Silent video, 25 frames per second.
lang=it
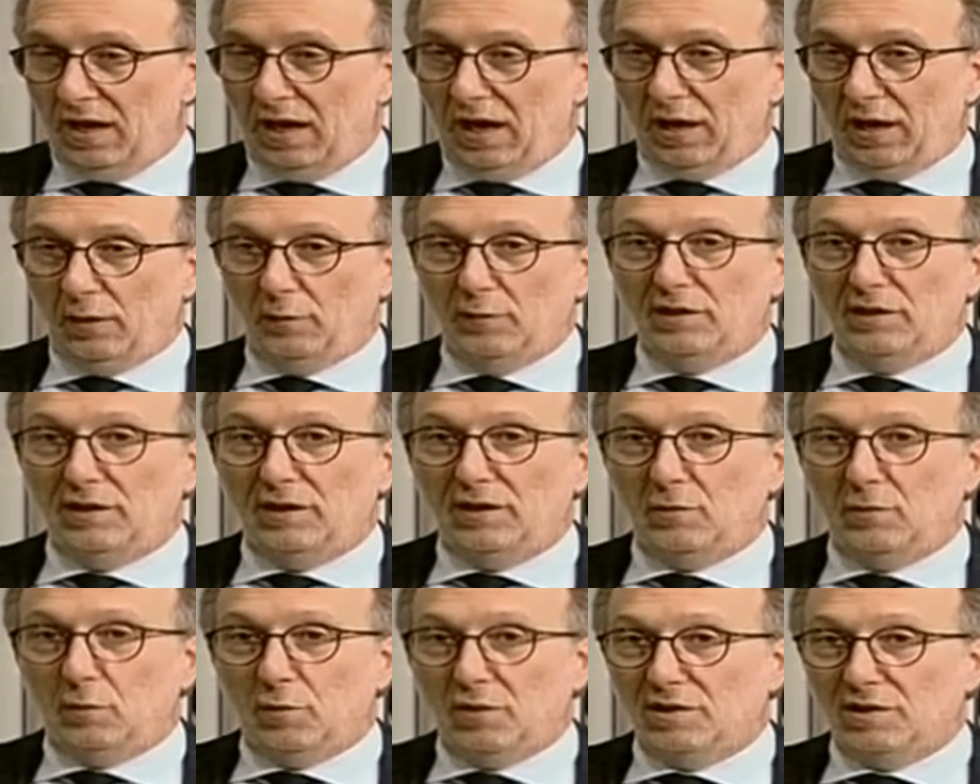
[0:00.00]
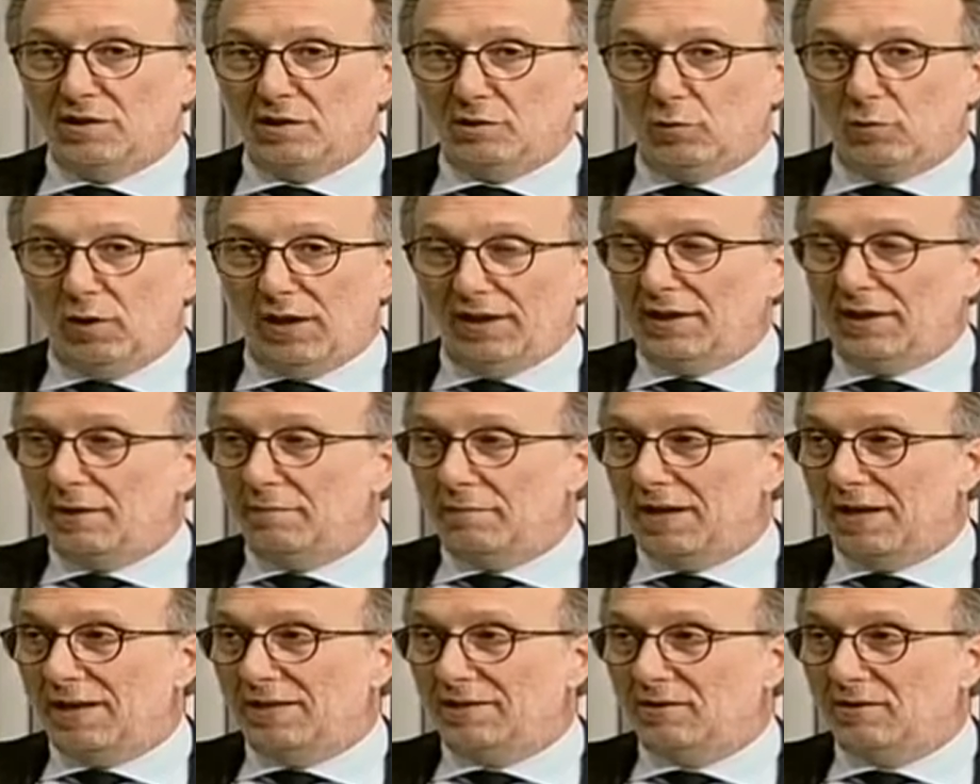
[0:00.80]
e quindi in questi due anni e
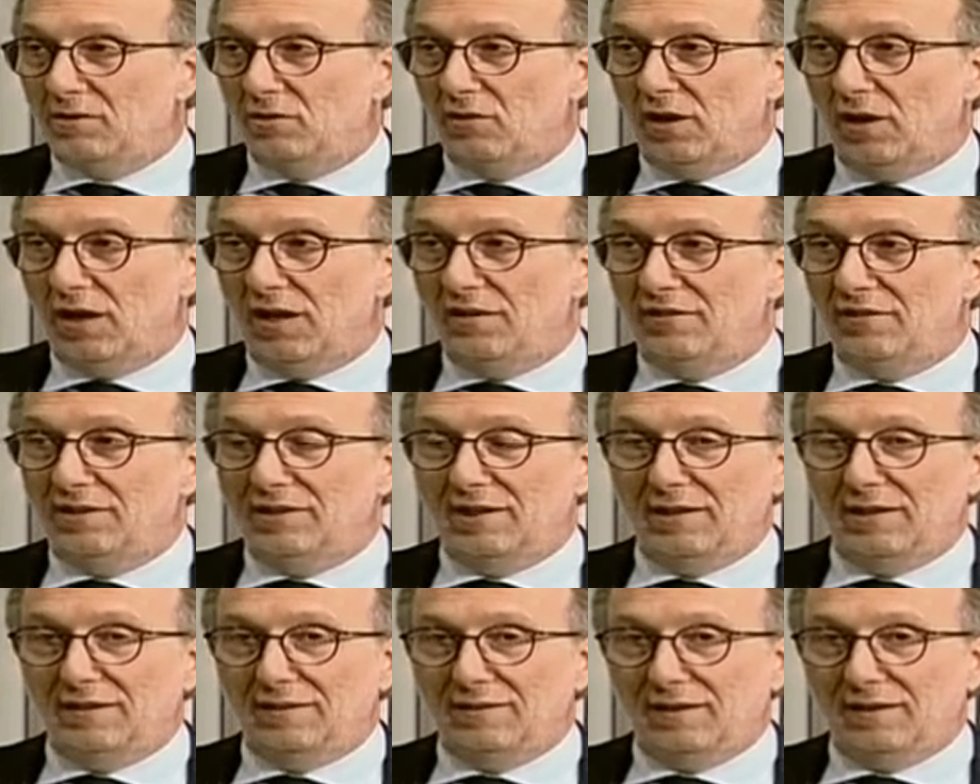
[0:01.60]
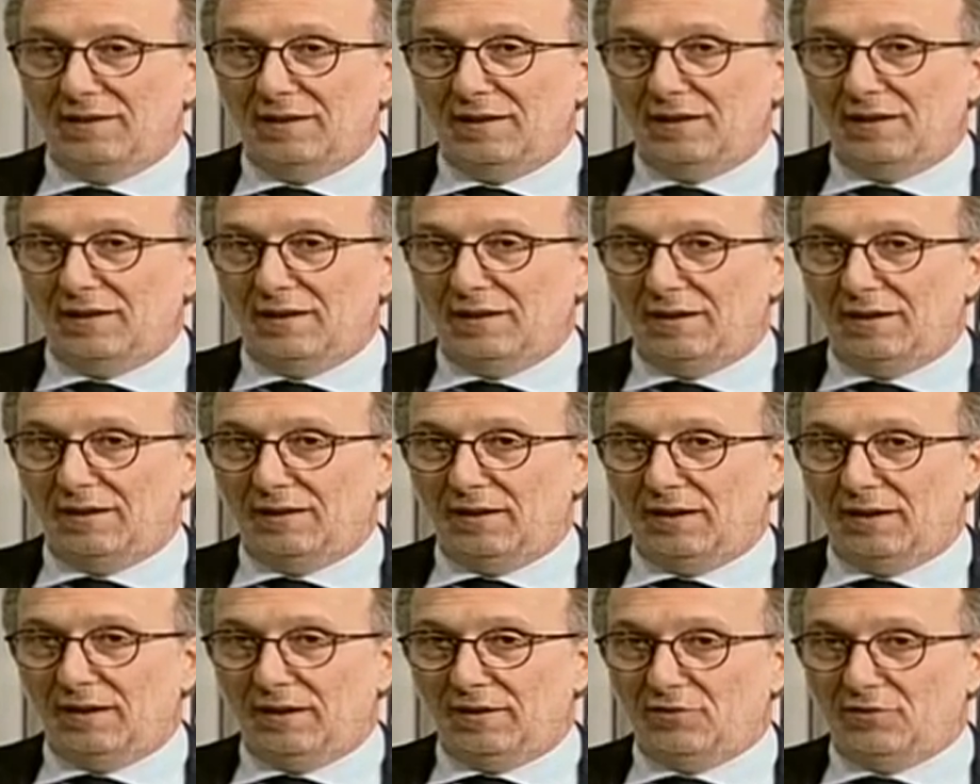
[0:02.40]
mezzo è evidente
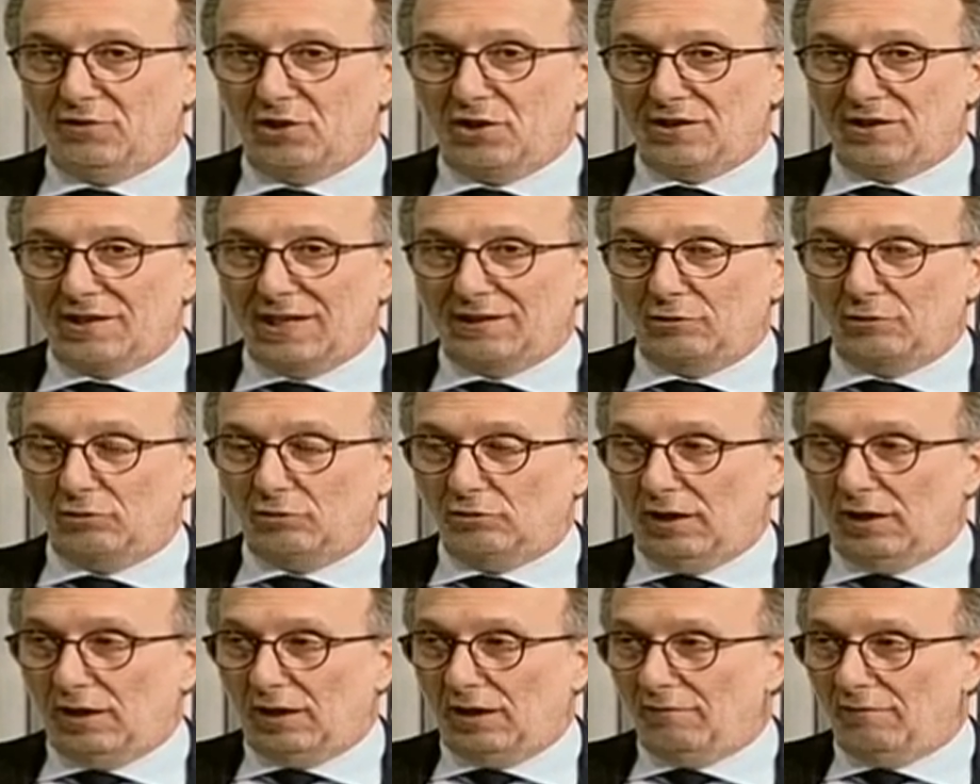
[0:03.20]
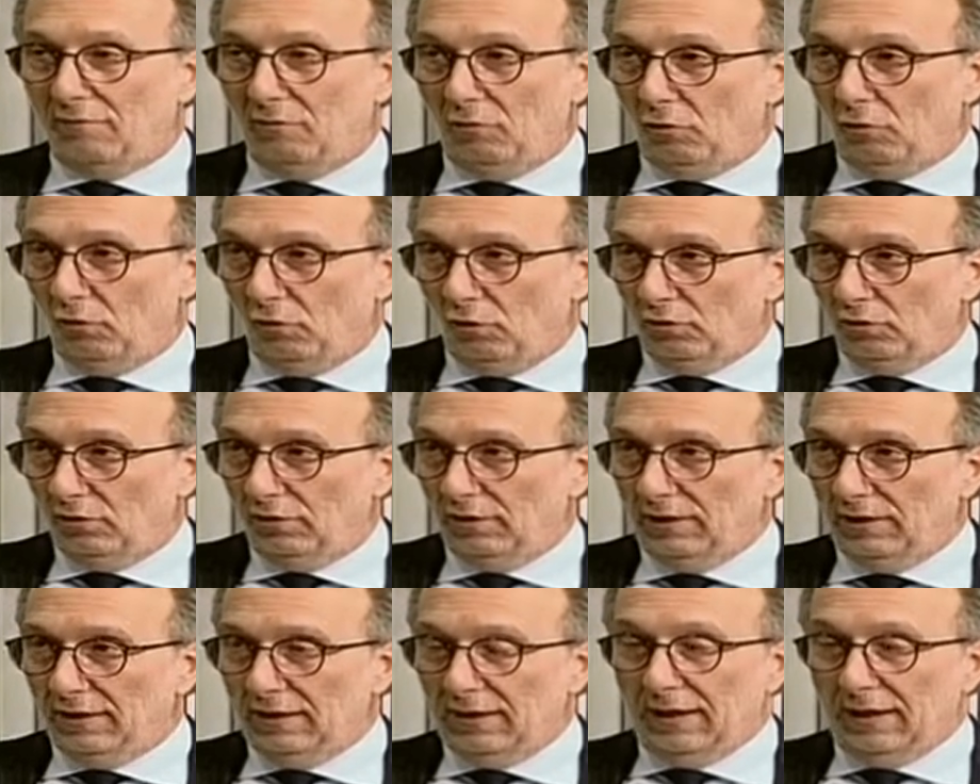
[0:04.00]
che c'è stato del lavoro